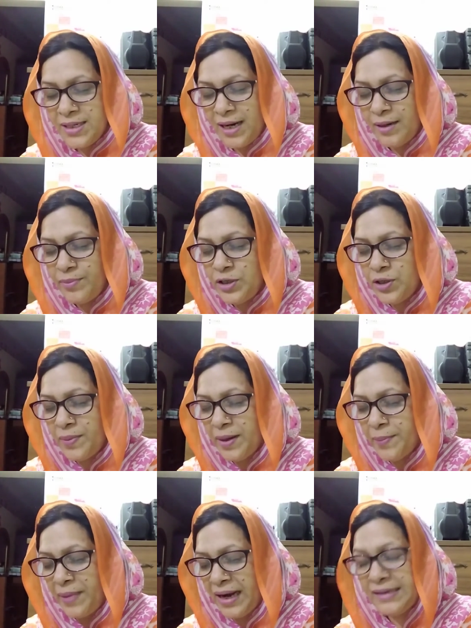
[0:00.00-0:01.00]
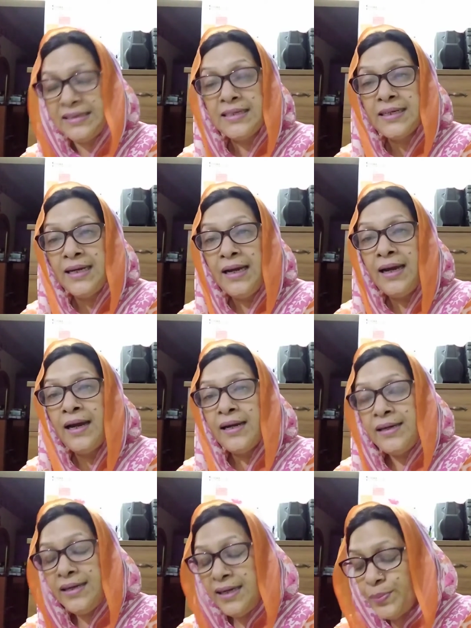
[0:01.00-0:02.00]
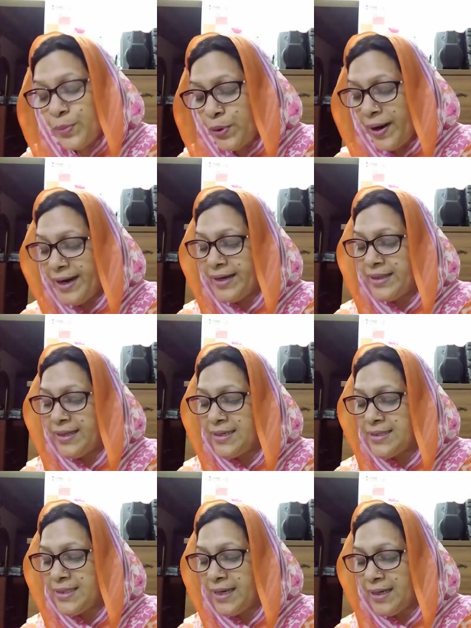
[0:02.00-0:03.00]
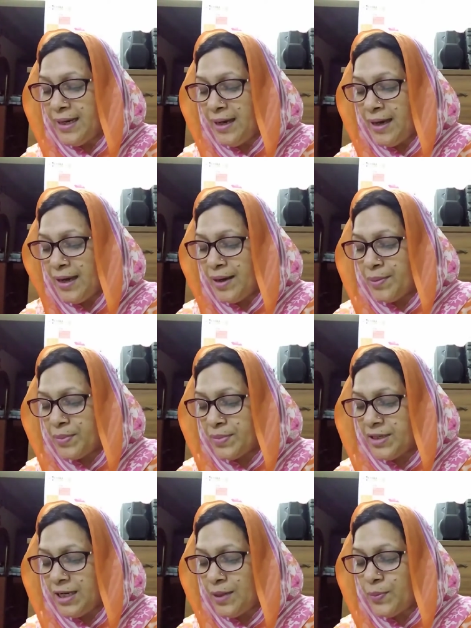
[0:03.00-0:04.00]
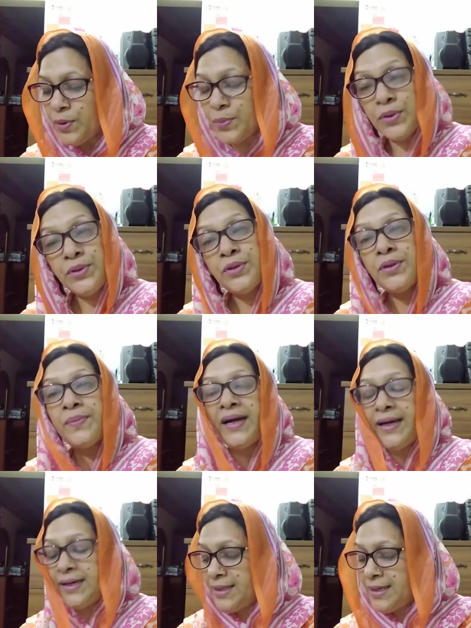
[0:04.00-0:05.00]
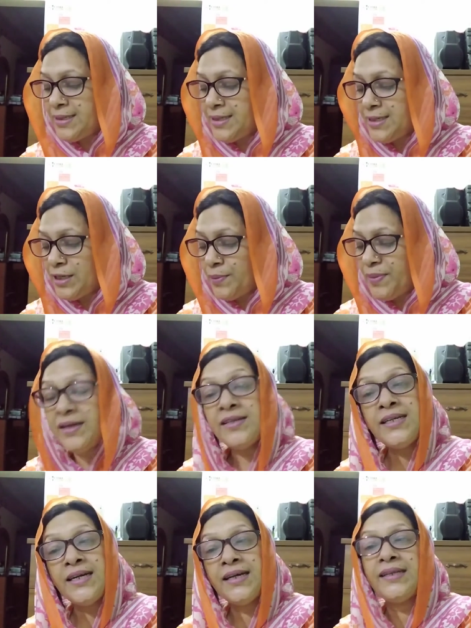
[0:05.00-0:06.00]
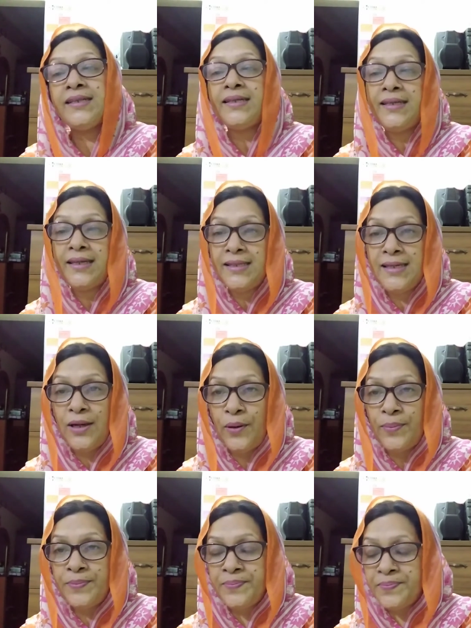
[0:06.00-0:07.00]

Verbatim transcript: সালে বিশ্বব্যাংক বাংলাদেশকে নিম্ন আয়ের দেশ থেকে নিম্ন মধ্যম আয়ের দেশ হিসেবে স্বীকৃতি দিয়েছিল